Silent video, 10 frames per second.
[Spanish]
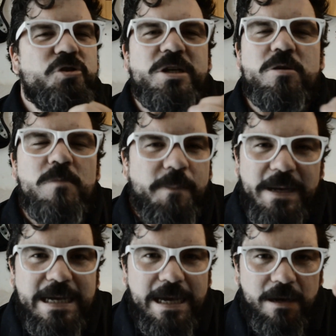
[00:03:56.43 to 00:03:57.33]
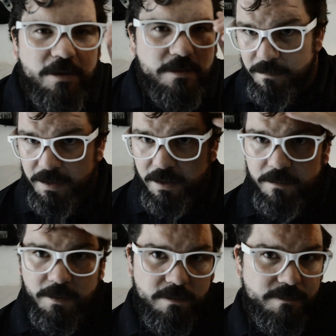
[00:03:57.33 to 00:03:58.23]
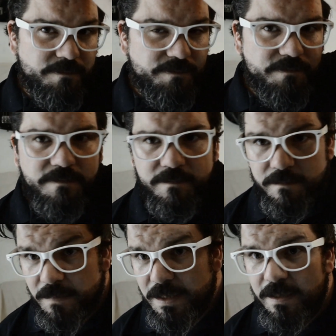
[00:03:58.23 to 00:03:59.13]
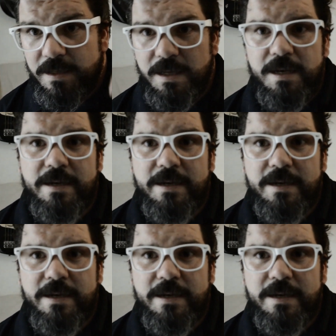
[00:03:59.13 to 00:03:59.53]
No sé cómo explicarlo. Miren cómo el